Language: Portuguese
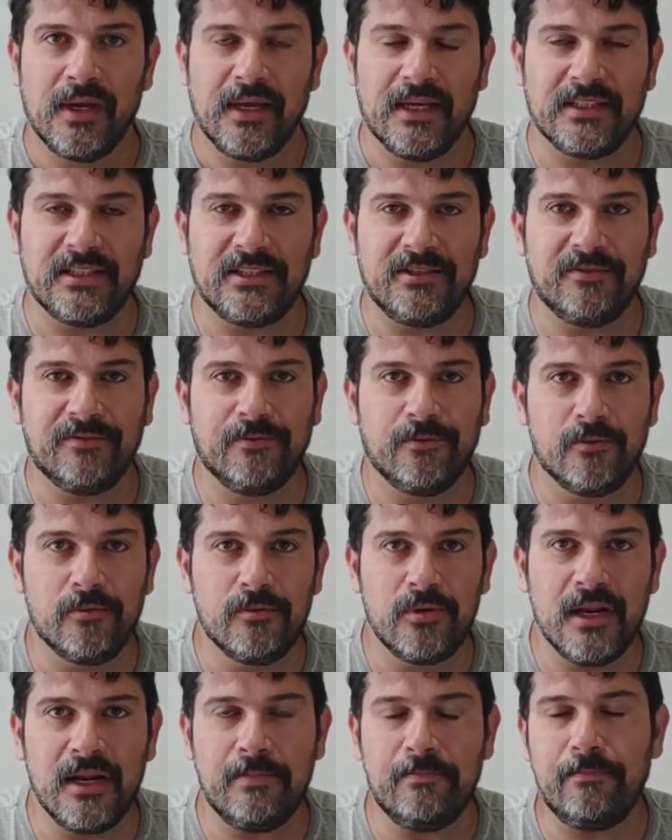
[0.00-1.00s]
Esse
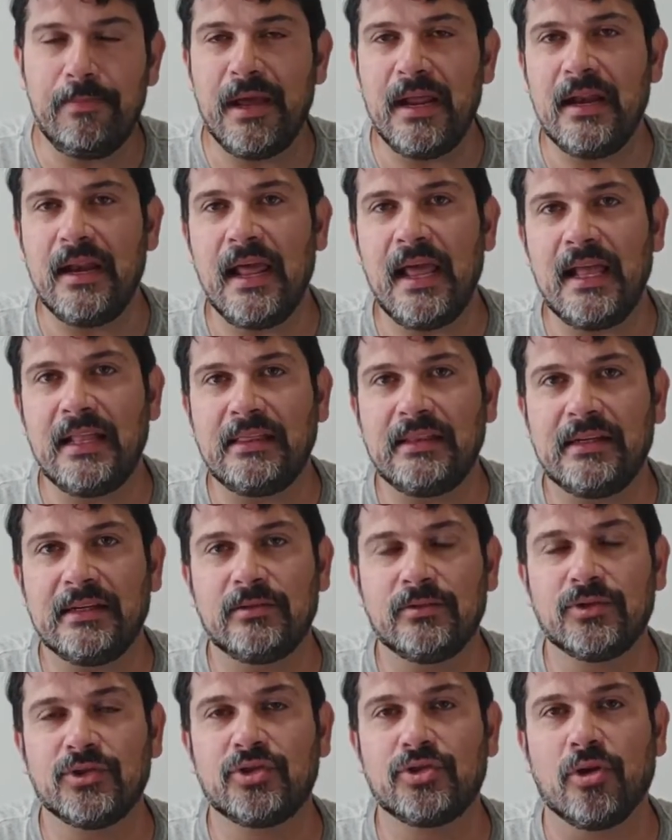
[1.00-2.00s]
fungo ele penetra
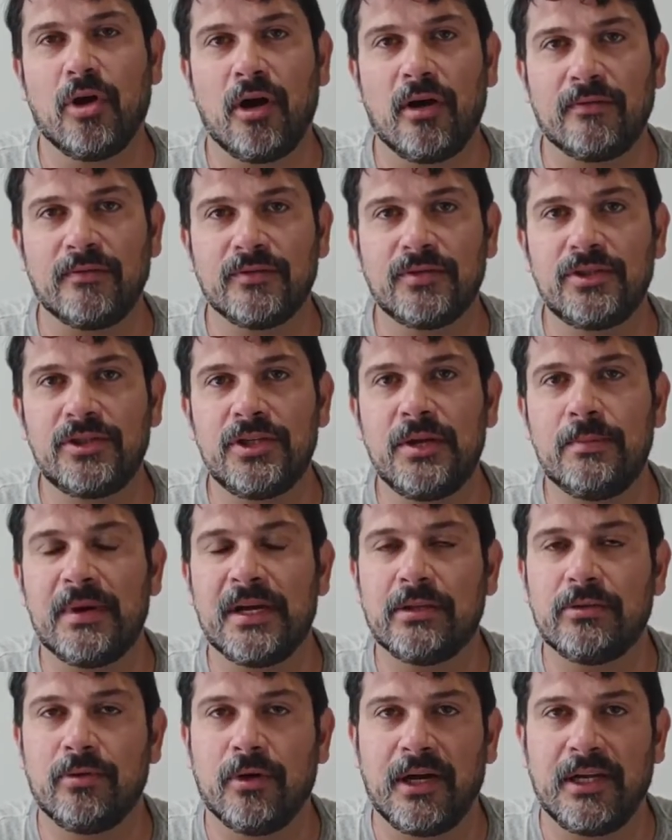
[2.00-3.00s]
nos ovos de
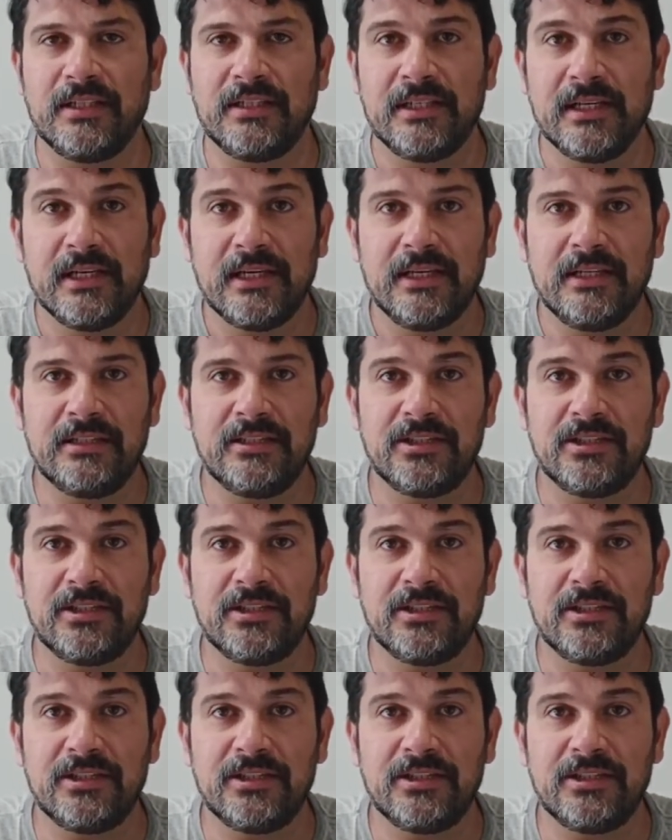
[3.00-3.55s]
nematóide e